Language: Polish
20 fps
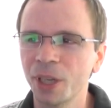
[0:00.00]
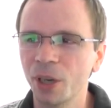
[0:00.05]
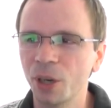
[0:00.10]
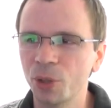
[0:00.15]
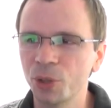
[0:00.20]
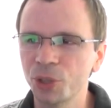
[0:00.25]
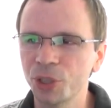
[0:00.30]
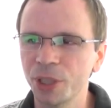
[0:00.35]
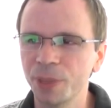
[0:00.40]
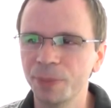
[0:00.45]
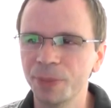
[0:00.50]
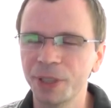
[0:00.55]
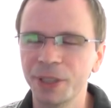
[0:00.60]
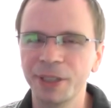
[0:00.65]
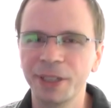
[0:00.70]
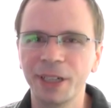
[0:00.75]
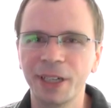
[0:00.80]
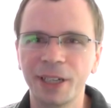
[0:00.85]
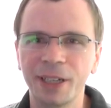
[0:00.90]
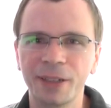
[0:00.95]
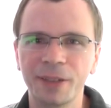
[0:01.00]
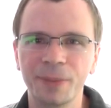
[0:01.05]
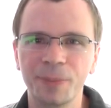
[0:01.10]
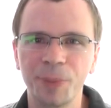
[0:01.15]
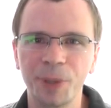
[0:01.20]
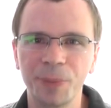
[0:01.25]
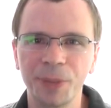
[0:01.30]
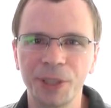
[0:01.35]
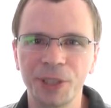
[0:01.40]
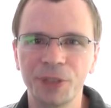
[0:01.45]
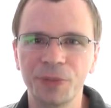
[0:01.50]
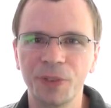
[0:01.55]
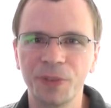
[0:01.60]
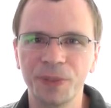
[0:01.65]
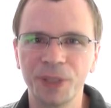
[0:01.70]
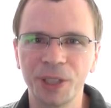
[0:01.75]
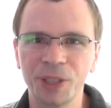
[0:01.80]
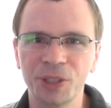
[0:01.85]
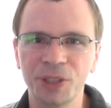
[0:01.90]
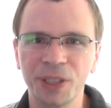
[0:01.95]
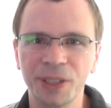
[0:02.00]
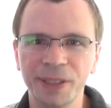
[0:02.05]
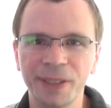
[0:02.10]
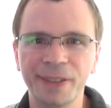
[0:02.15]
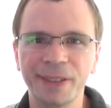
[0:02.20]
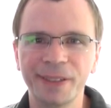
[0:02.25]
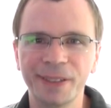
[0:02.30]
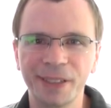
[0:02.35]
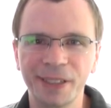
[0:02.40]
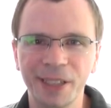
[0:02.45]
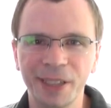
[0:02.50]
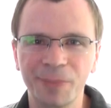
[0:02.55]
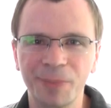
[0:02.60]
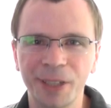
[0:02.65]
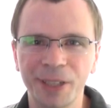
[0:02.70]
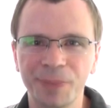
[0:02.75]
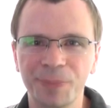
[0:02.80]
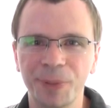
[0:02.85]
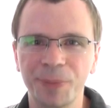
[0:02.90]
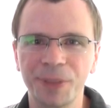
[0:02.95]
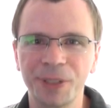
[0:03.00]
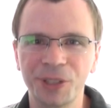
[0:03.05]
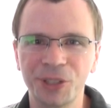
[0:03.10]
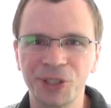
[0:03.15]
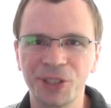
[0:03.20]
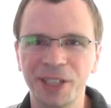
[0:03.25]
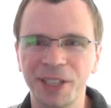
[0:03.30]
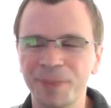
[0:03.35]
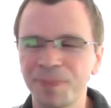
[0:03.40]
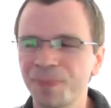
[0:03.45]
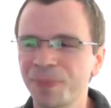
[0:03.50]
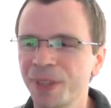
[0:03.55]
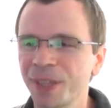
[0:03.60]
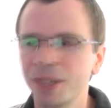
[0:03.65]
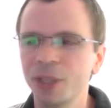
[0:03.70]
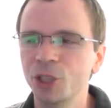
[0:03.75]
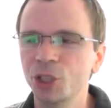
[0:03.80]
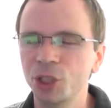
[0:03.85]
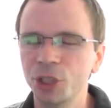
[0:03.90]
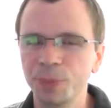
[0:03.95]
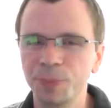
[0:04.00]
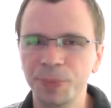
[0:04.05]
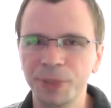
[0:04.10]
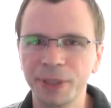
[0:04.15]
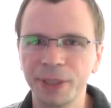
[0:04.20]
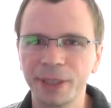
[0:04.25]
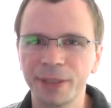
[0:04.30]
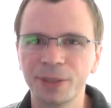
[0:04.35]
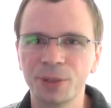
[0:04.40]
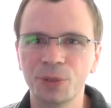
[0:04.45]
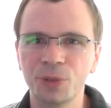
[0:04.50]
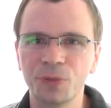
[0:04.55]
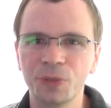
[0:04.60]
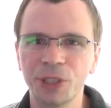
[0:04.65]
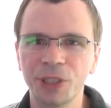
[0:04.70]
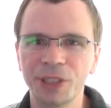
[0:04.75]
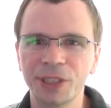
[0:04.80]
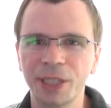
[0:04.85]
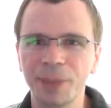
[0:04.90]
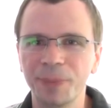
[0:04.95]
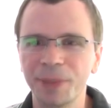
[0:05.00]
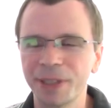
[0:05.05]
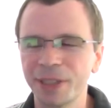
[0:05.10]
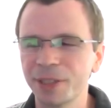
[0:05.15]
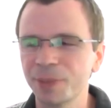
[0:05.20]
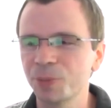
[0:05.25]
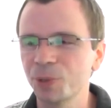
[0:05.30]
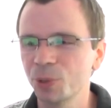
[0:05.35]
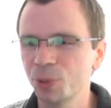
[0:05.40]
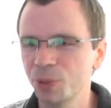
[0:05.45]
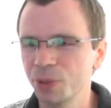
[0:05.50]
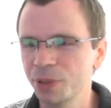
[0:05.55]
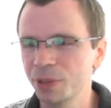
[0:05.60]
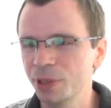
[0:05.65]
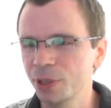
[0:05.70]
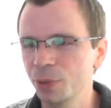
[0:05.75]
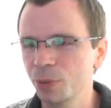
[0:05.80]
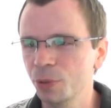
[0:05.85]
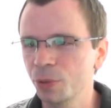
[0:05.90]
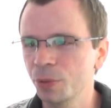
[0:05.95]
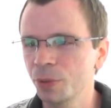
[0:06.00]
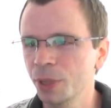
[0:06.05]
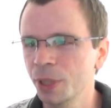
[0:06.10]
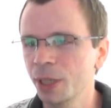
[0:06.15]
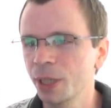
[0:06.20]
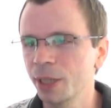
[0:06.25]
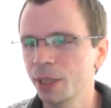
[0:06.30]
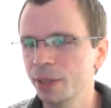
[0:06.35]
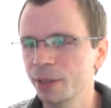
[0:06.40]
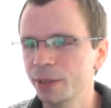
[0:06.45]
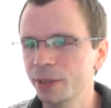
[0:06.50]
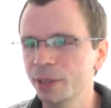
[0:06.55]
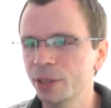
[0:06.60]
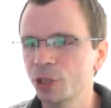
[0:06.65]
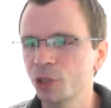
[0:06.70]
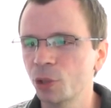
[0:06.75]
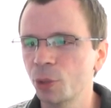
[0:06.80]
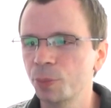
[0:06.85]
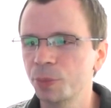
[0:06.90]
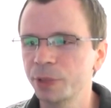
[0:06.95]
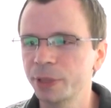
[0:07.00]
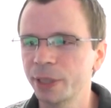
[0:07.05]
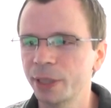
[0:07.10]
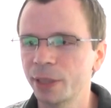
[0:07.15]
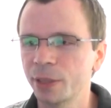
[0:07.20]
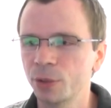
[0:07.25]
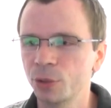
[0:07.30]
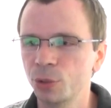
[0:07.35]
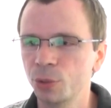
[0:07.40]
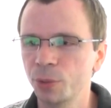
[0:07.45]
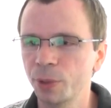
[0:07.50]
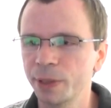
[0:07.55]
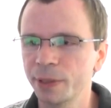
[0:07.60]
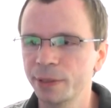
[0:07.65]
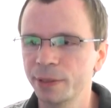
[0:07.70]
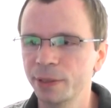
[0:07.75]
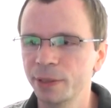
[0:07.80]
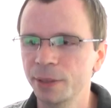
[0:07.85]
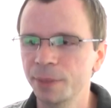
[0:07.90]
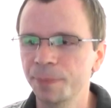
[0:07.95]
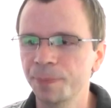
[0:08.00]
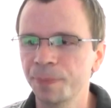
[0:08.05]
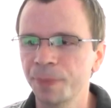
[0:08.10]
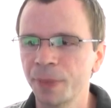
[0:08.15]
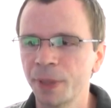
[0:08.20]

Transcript: 8 GB pamięci wewnętrznej, 1 GB pamięci RAM, GPS, również kamera z przodu i z tyłu e, i też opcja Dual SIM